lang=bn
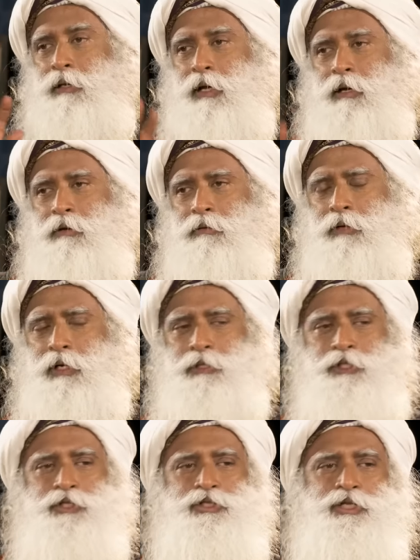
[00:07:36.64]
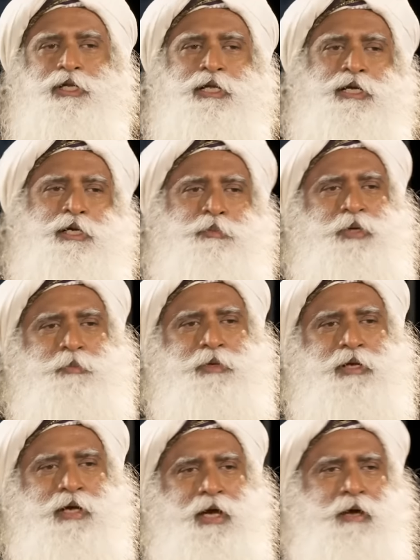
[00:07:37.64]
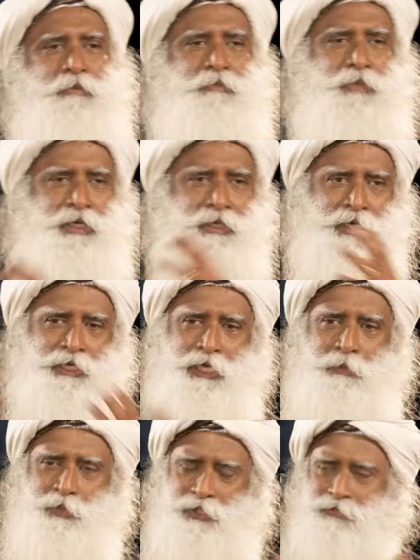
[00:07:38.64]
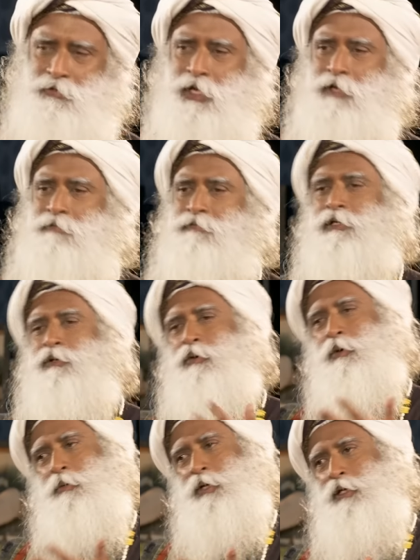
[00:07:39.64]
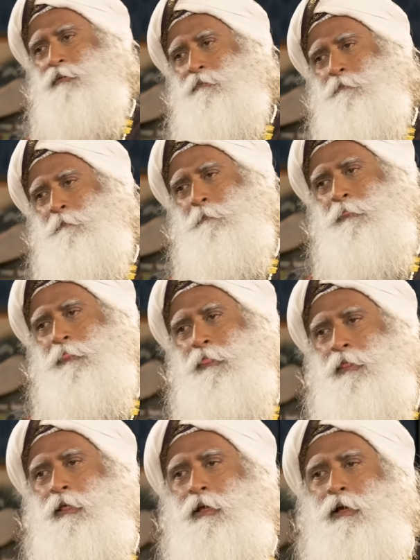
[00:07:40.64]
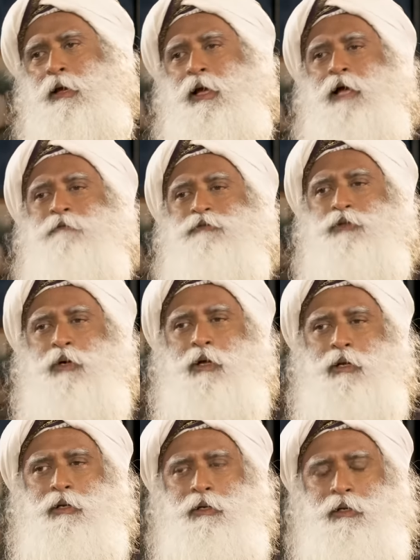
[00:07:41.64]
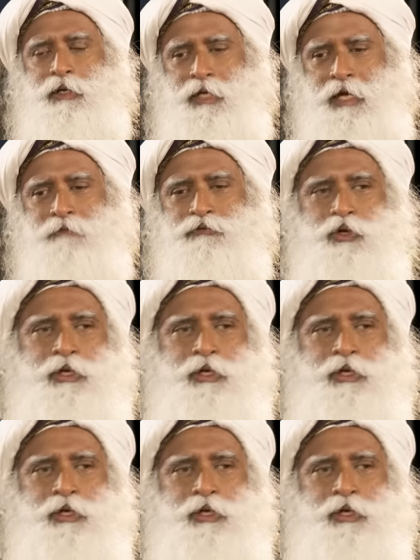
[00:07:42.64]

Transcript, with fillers: শ্রীলঙ্কার লোকজন এসে তার স্ত্রীকে কিডন্যাপ করে নিয়ে গেল যাই হোক না কেন সে তো একজন রাজা